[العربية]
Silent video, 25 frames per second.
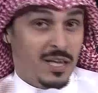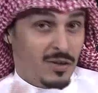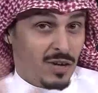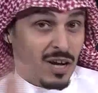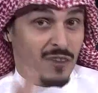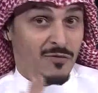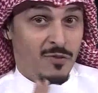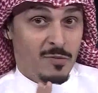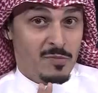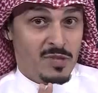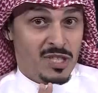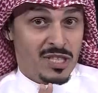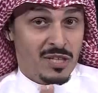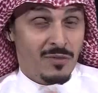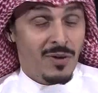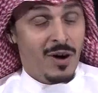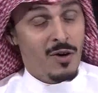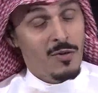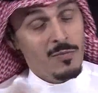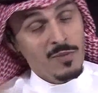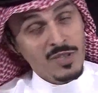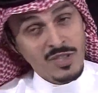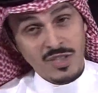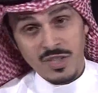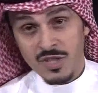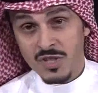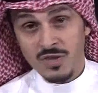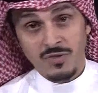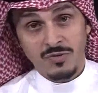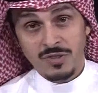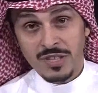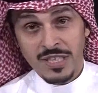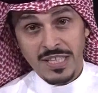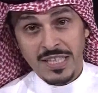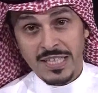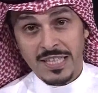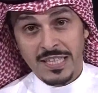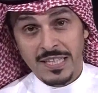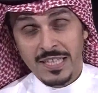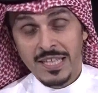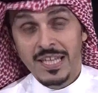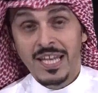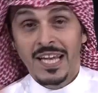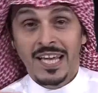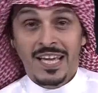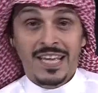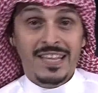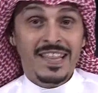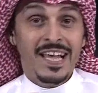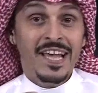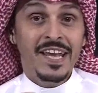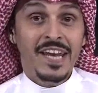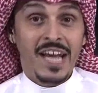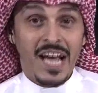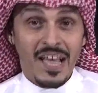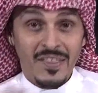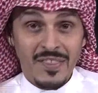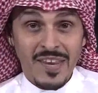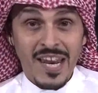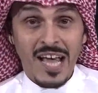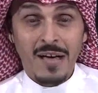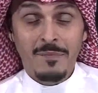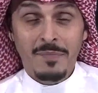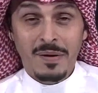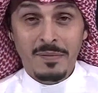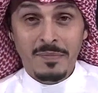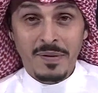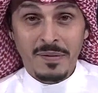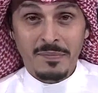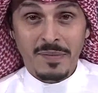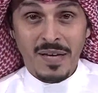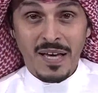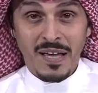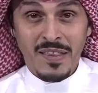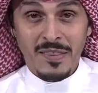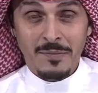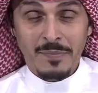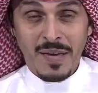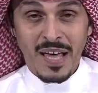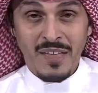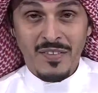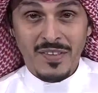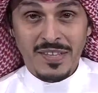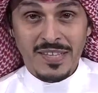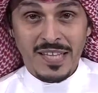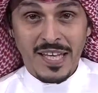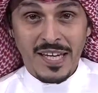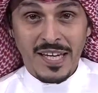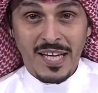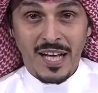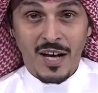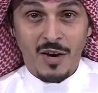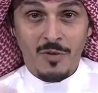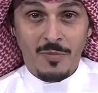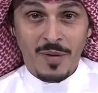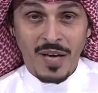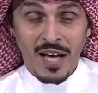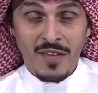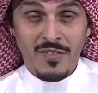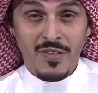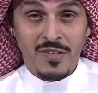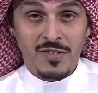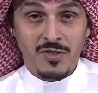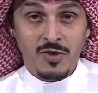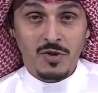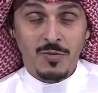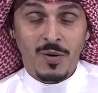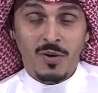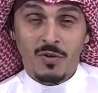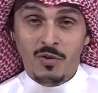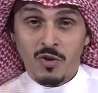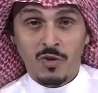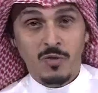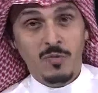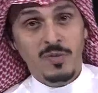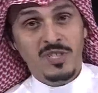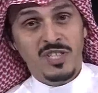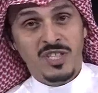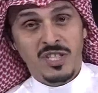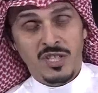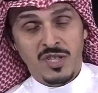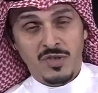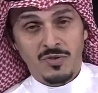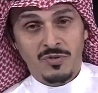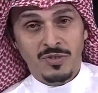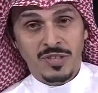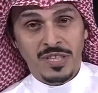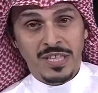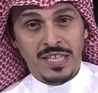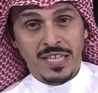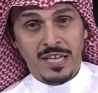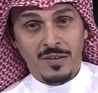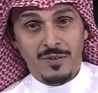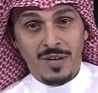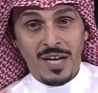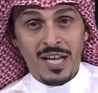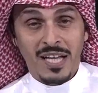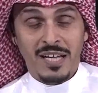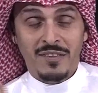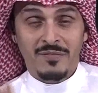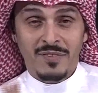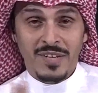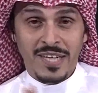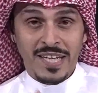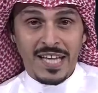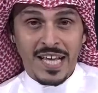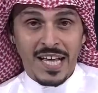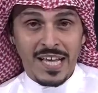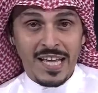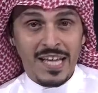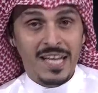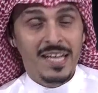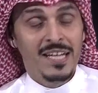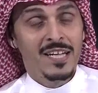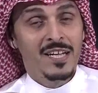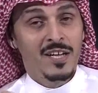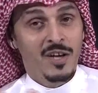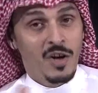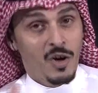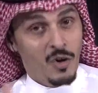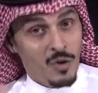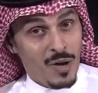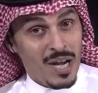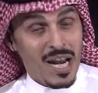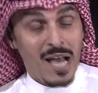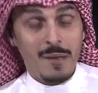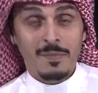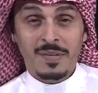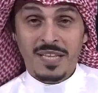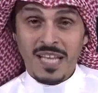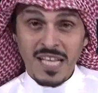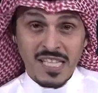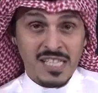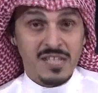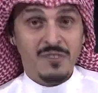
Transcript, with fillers: كان في مستواه هو ميسي السعوديه اذا احنا اخذناه بهذه الطريقه وبهذا الاسلوب اقول هو ميسي السعوديه ولكن في النهايه هو العابد ليس